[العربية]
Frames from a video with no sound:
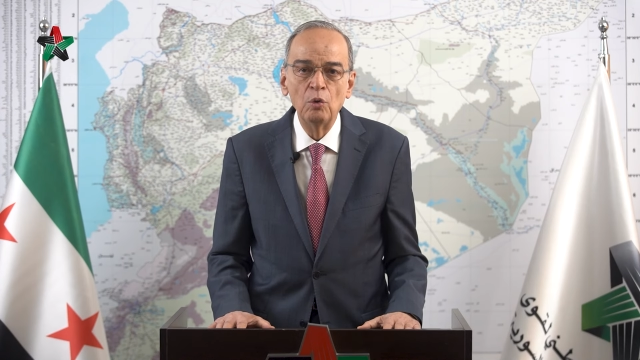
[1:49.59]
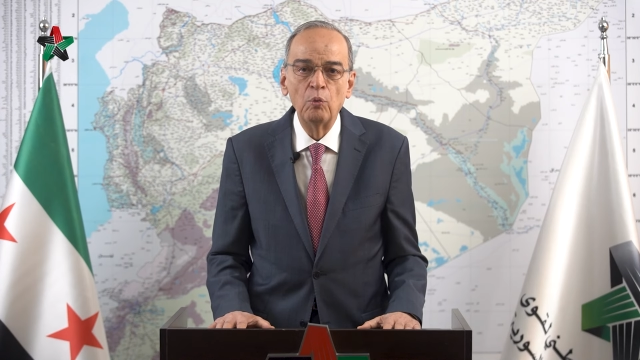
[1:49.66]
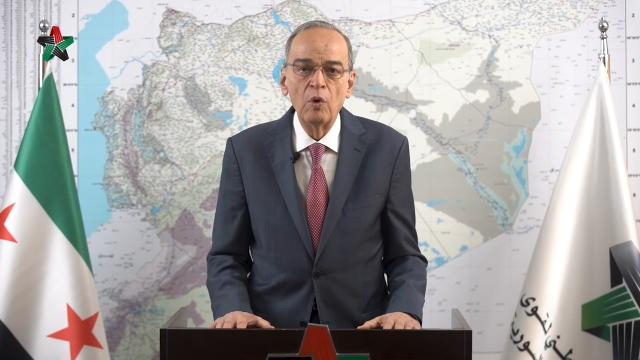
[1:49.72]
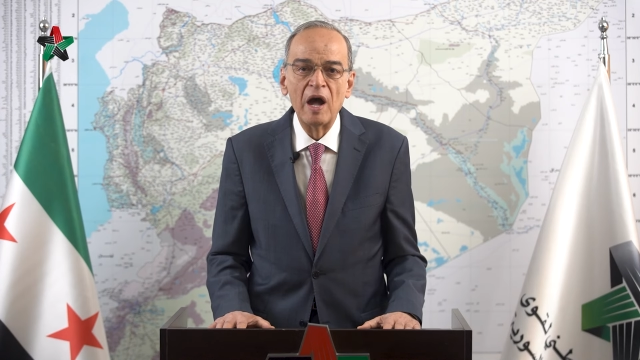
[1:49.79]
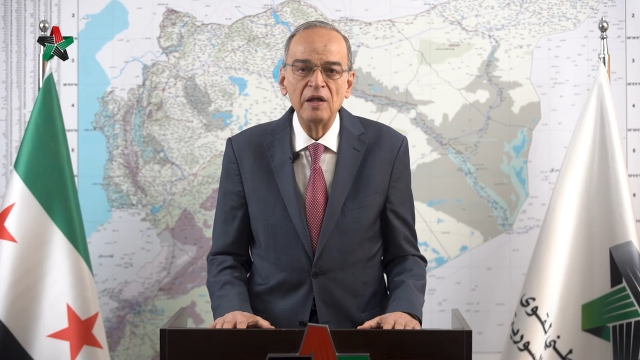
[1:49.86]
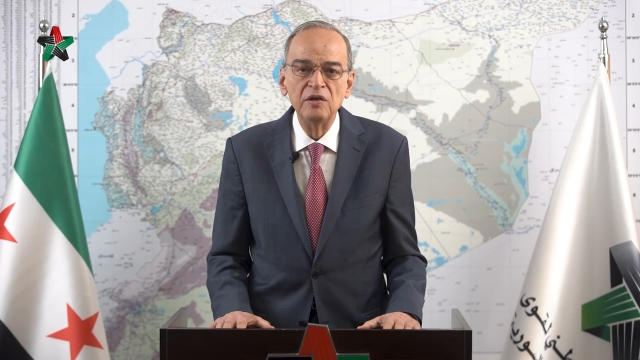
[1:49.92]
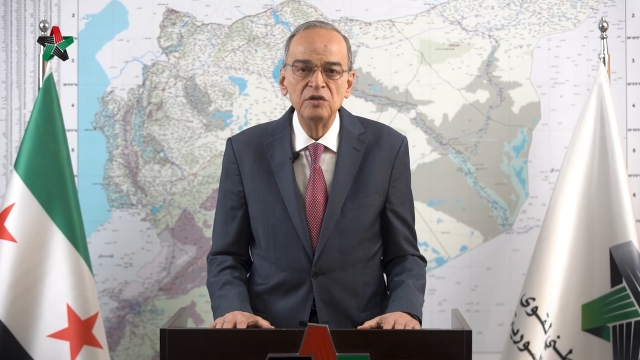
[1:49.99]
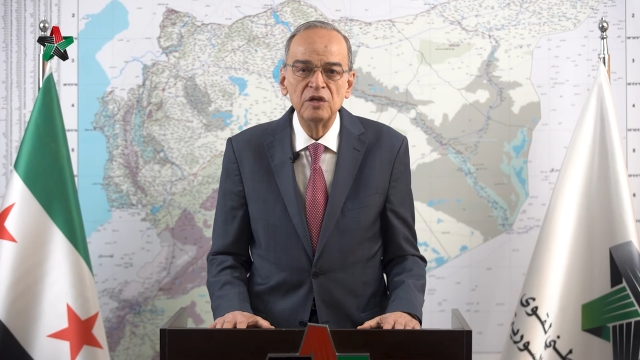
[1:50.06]

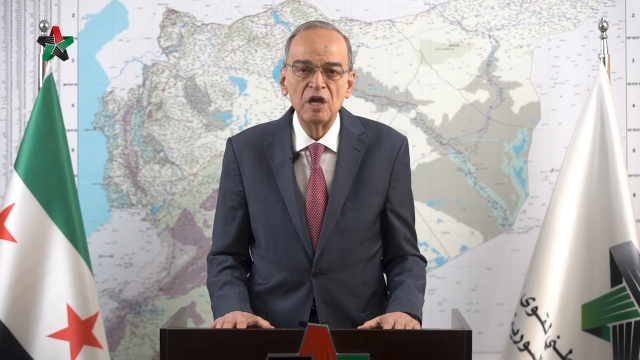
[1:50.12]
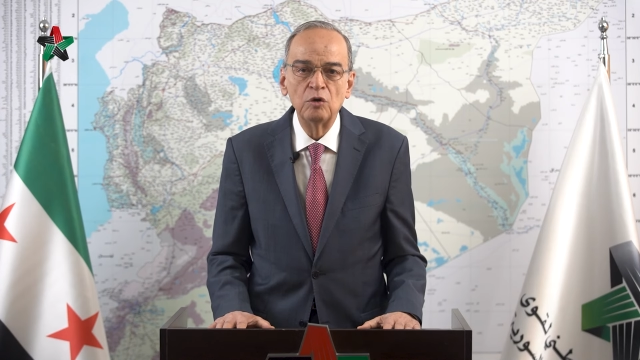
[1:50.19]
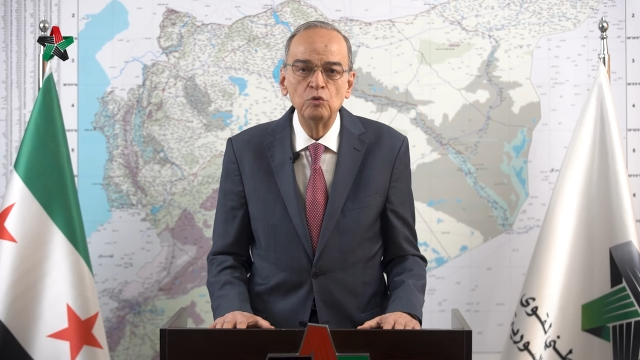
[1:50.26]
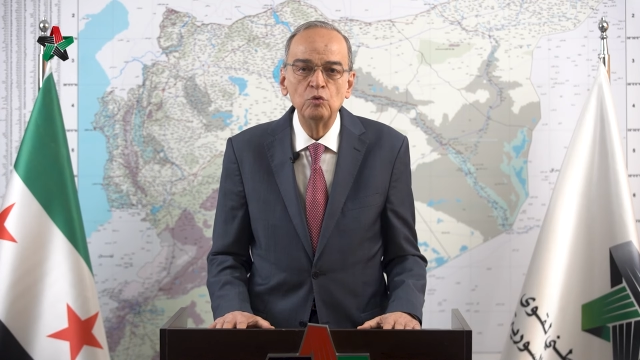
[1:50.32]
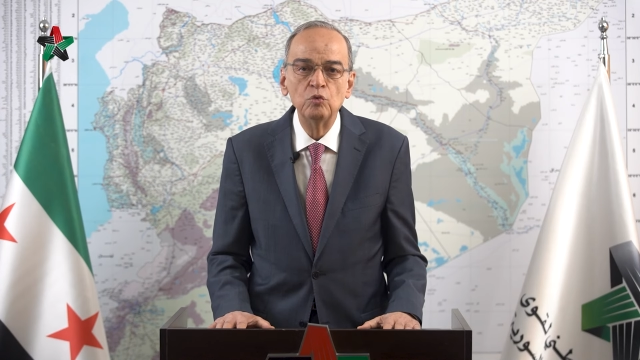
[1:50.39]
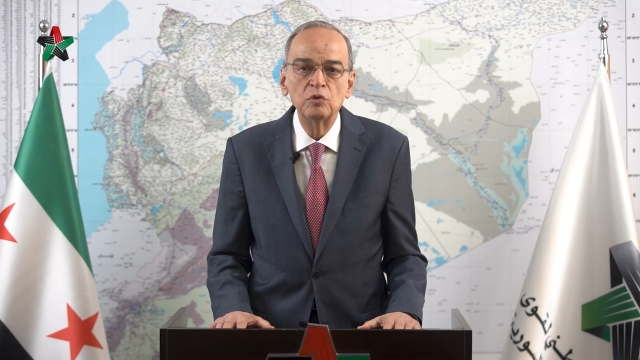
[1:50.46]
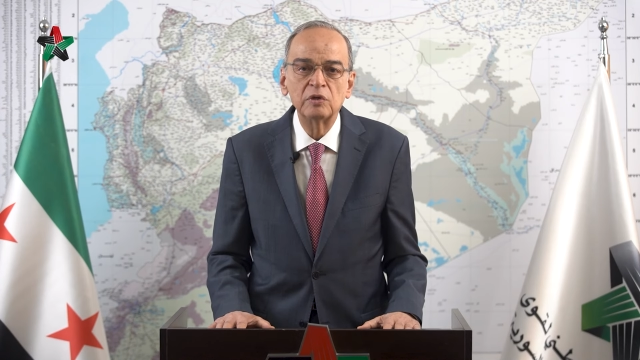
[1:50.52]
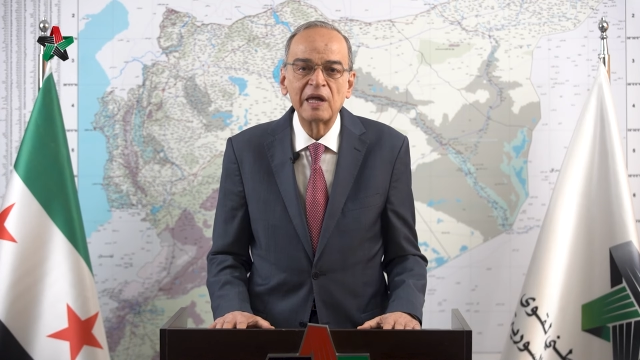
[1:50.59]

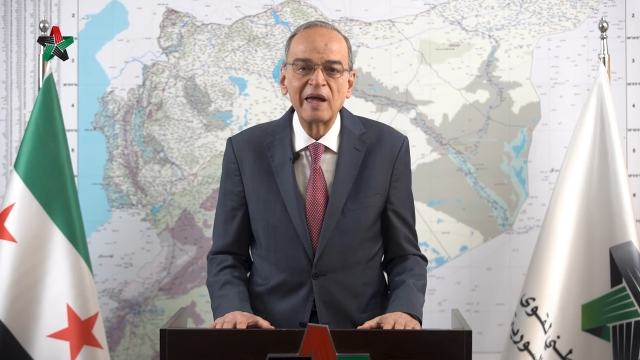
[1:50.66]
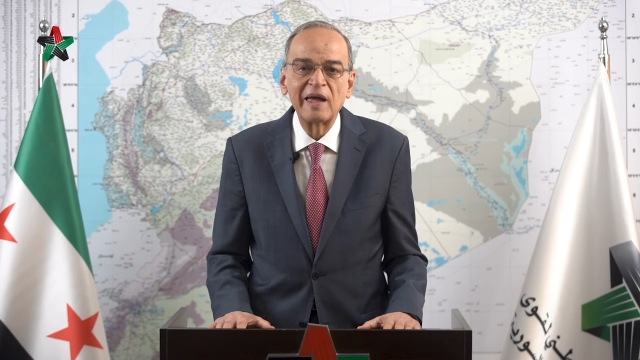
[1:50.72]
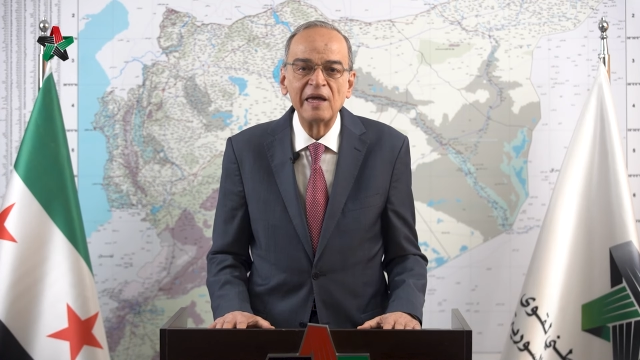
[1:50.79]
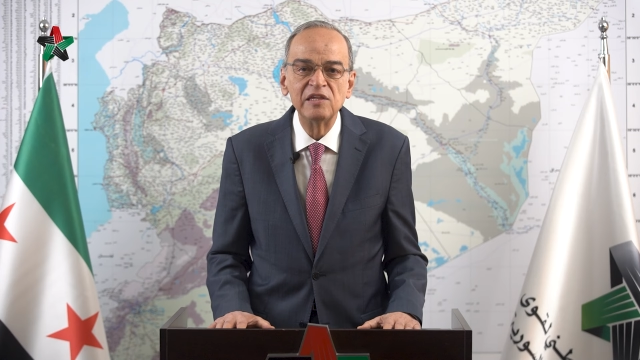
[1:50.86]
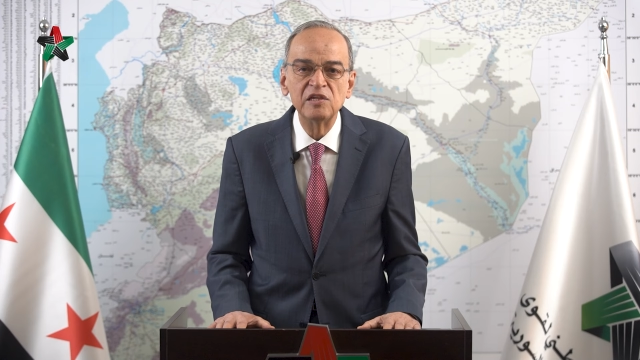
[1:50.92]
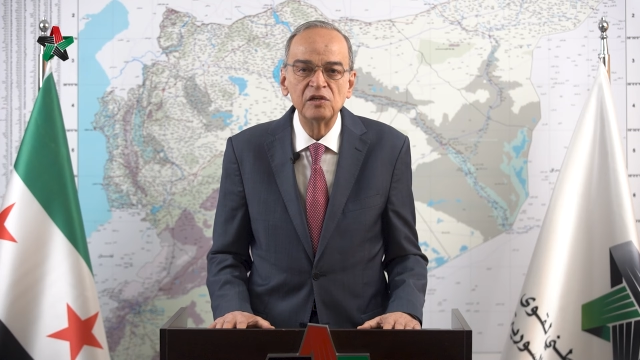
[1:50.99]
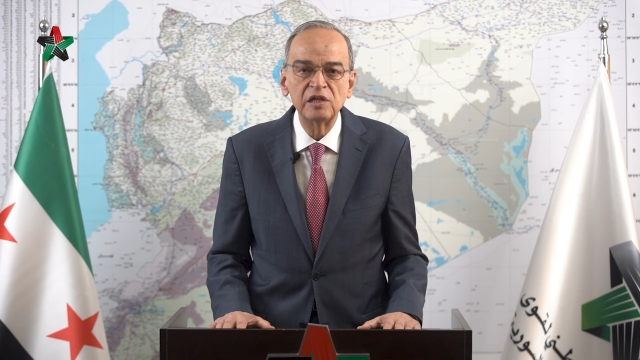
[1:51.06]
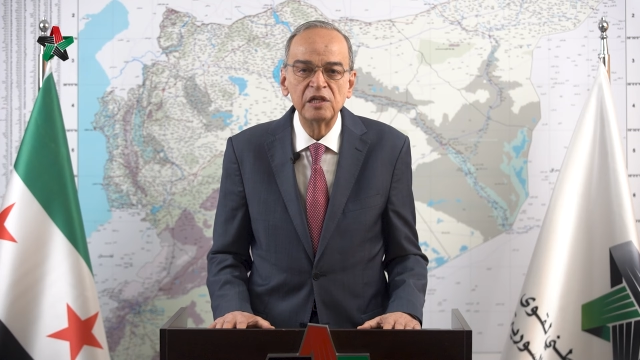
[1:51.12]
وأنه
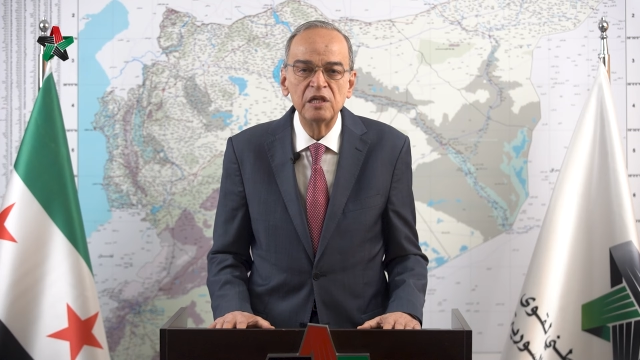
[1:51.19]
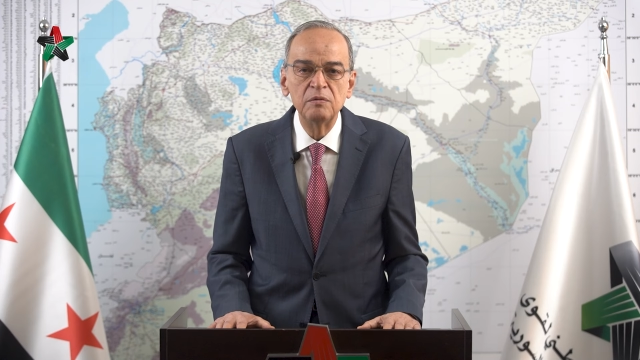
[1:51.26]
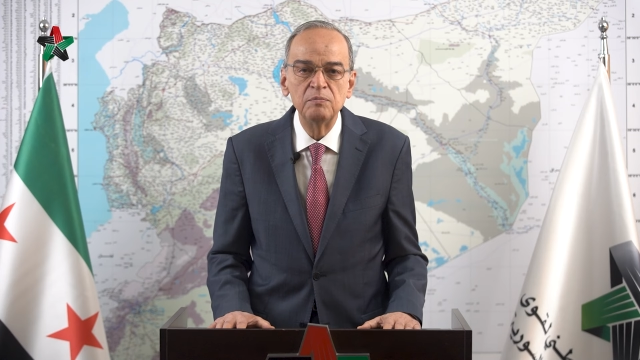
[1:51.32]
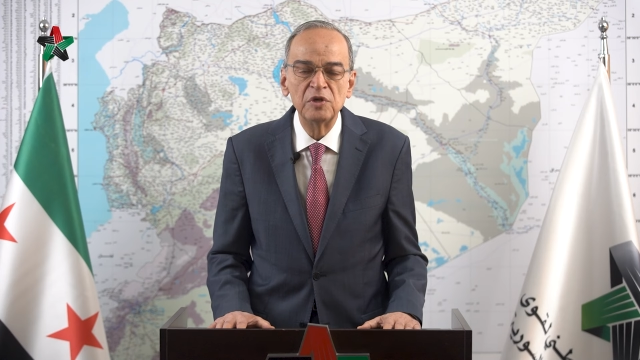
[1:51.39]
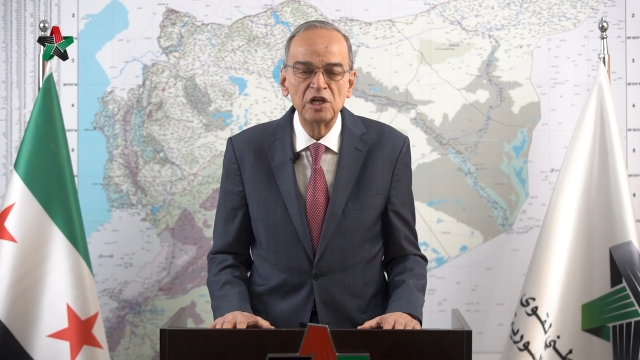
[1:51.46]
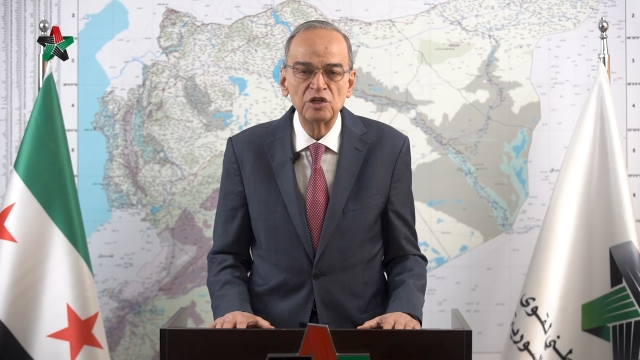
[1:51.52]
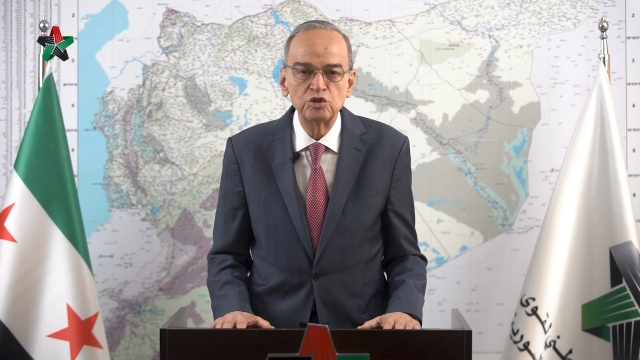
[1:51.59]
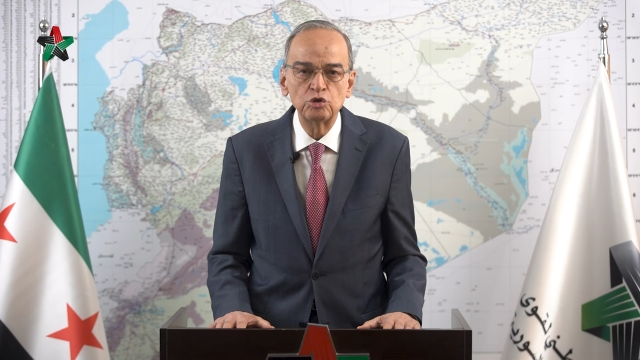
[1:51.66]
كغيره
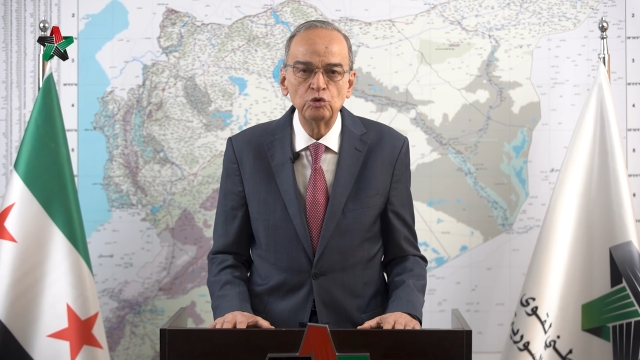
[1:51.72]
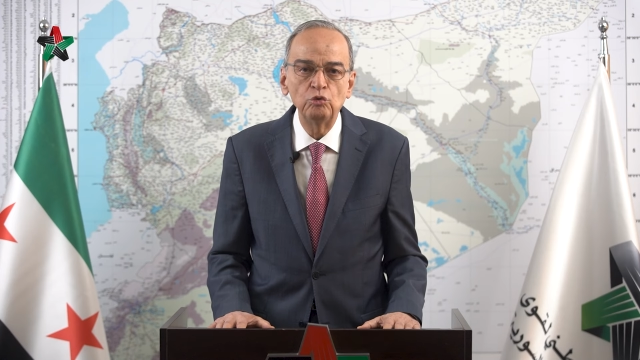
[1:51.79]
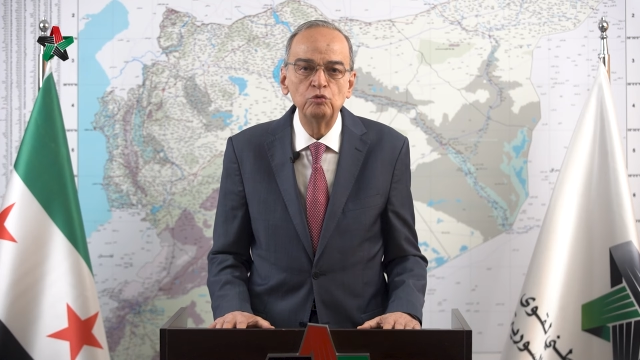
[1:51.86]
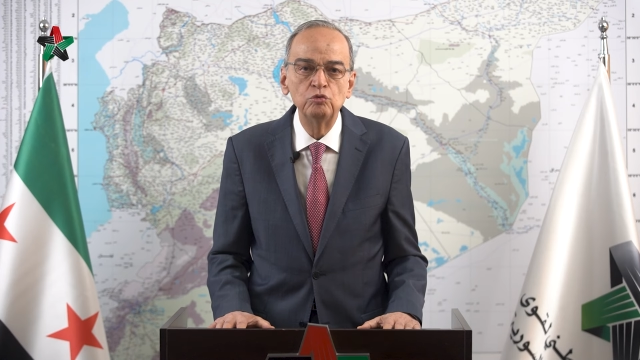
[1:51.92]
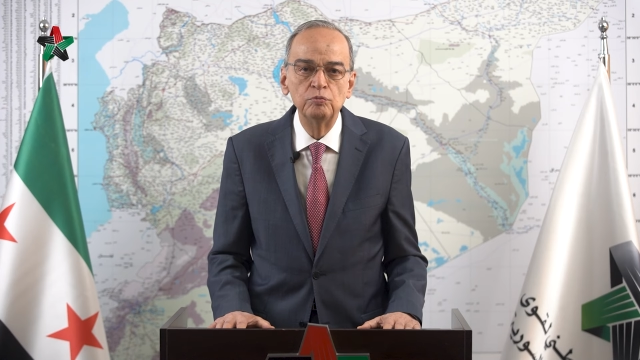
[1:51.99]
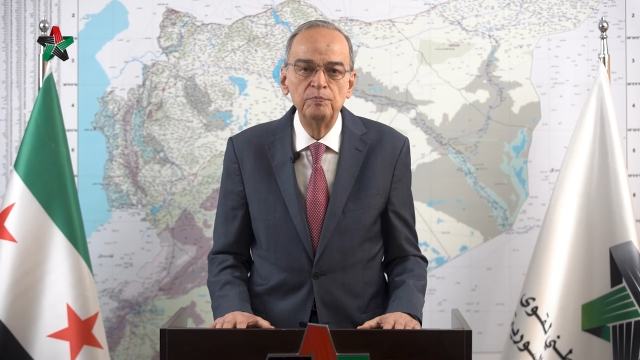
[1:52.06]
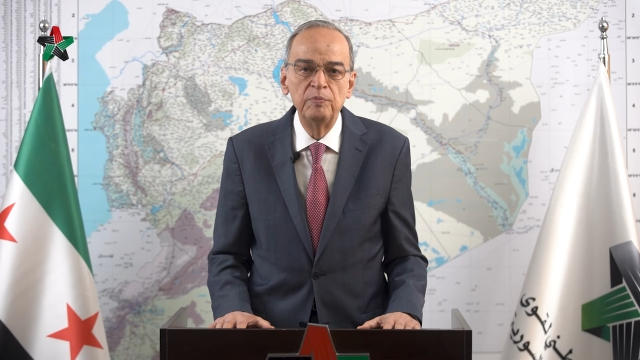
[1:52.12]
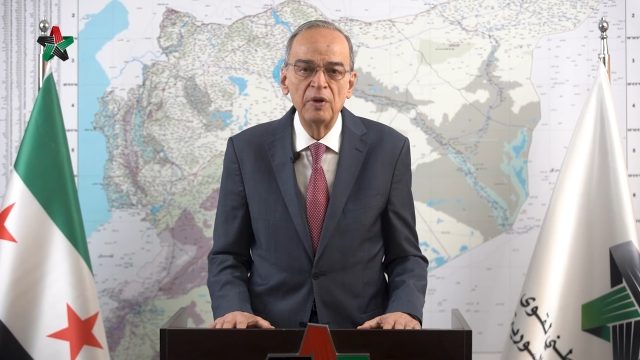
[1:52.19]
من
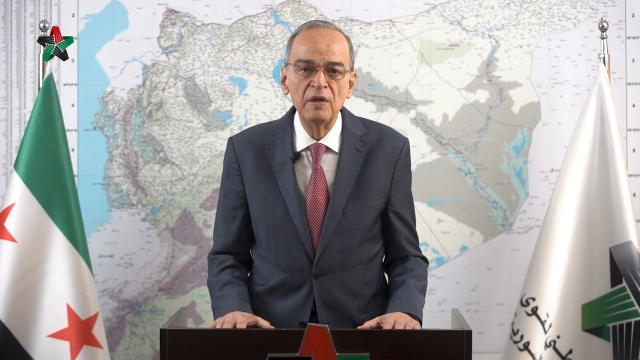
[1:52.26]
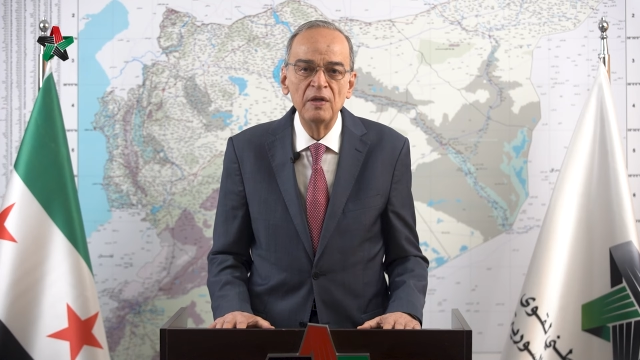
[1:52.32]
الشعوب